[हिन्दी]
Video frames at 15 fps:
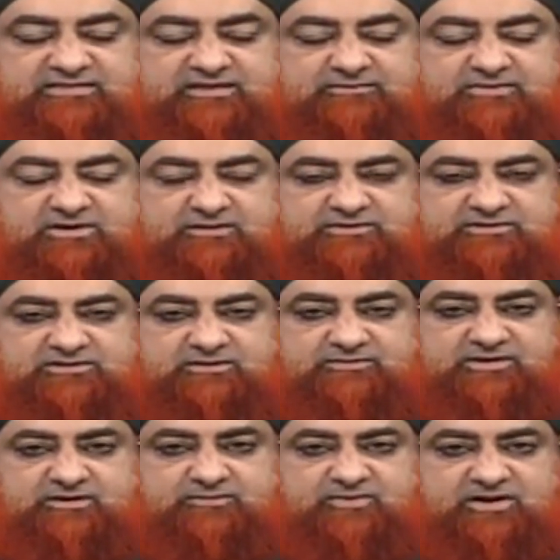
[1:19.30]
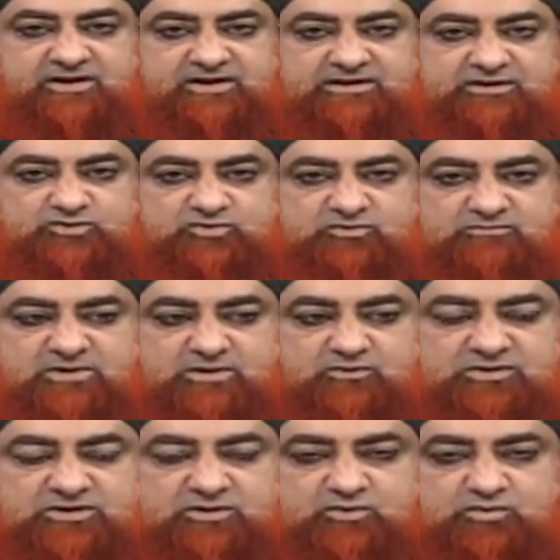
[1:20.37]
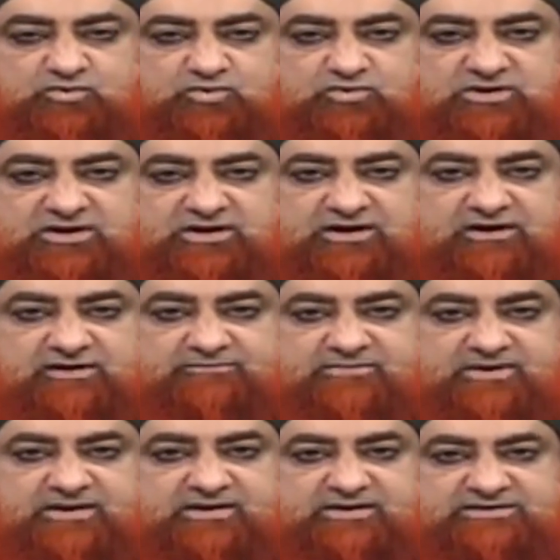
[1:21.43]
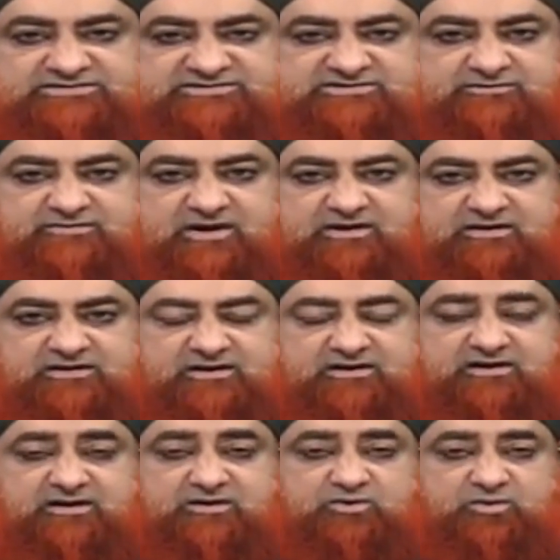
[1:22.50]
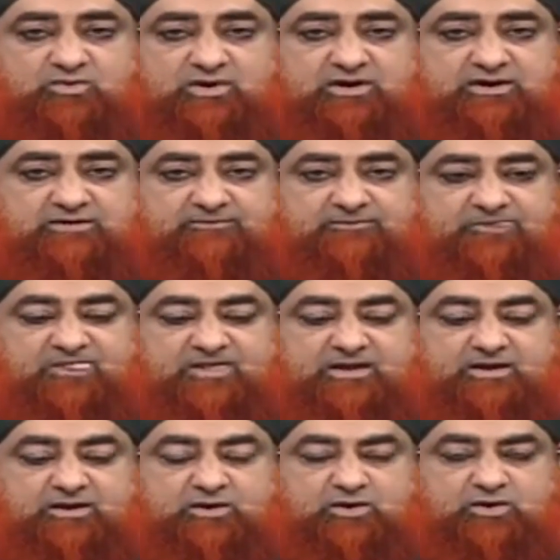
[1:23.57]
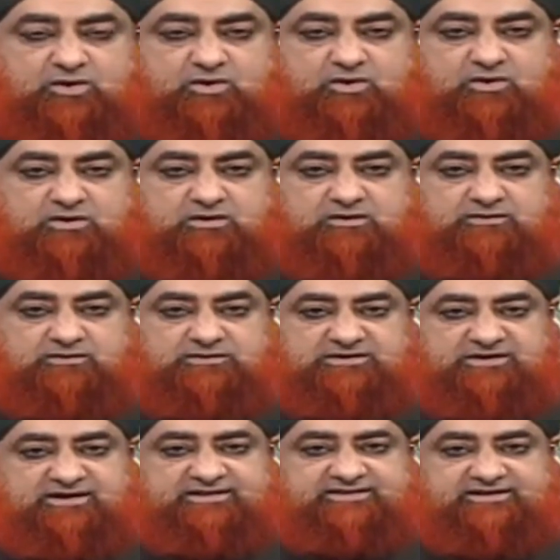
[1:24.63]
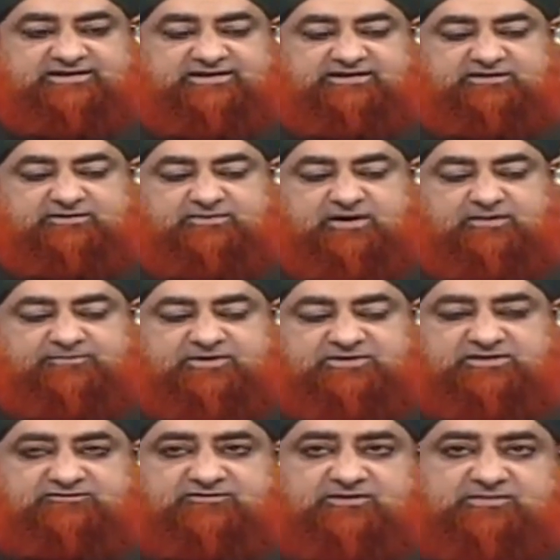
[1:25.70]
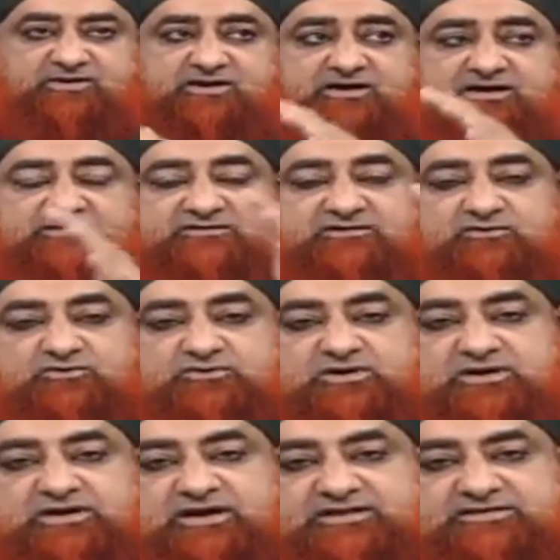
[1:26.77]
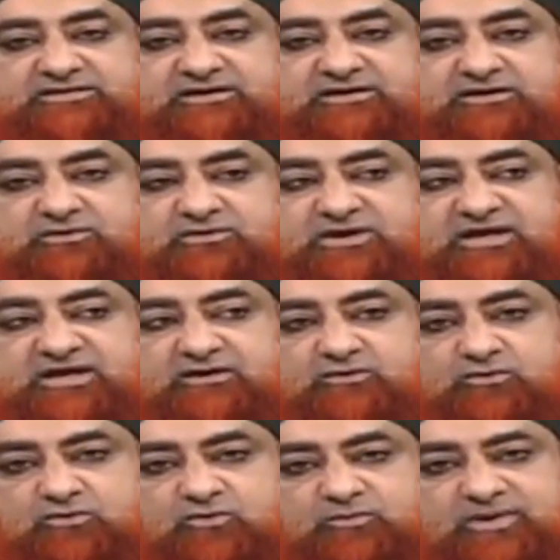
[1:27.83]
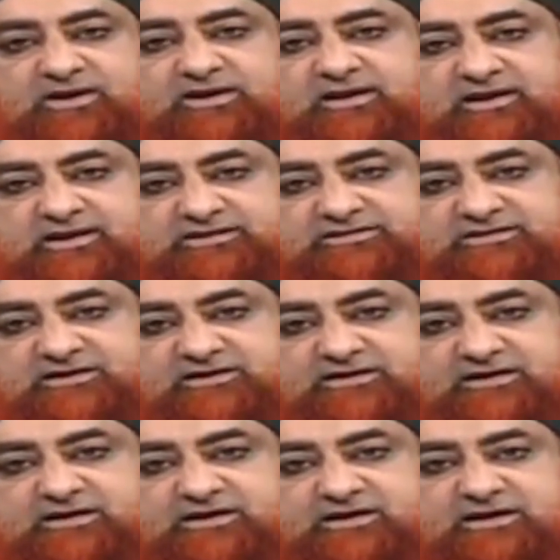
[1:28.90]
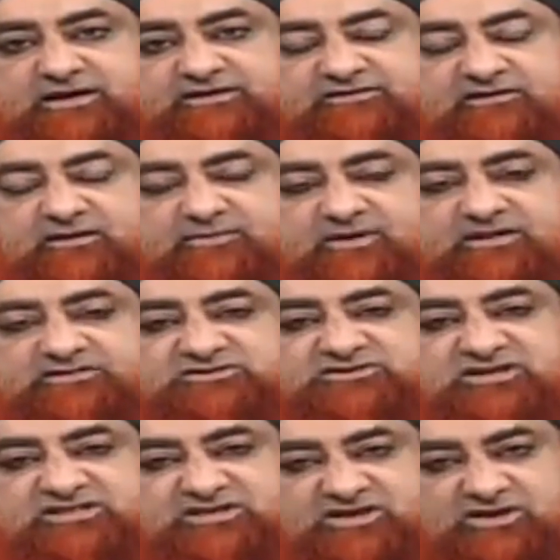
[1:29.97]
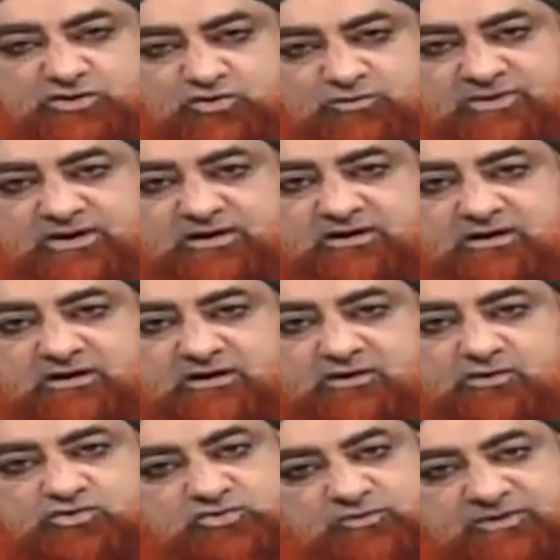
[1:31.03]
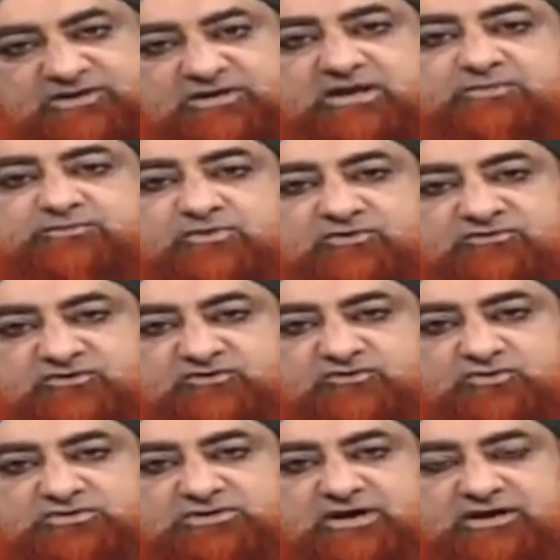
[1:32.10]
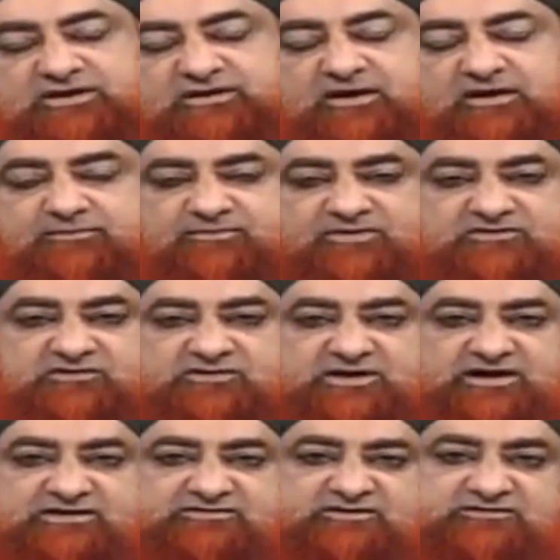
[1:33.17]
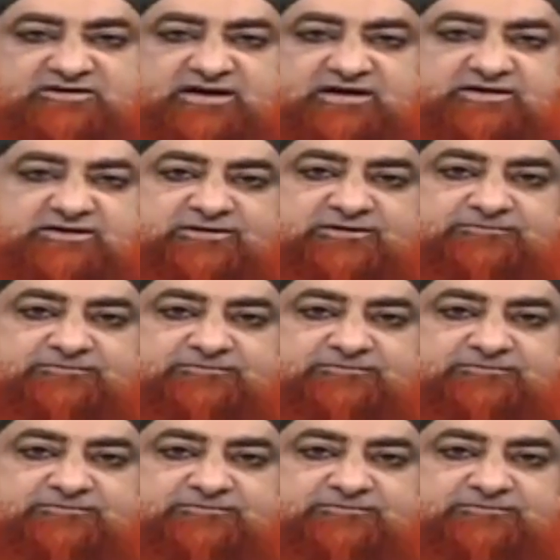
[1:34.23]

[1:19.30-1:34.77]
दम का मतलब एक बकरा या दुम्बा उन्हें हदूद हरम में ज़िबाह करना होगा और ये याद रखें जब आप एक दफ़ा मीकात से गुज़र के आते हैं और उम्र कर लेते हैं इसके बाद जदीद उम्र करना हो तो फिर यही प्रोसेस होता है कि आप मस्जिद आयशा जाएं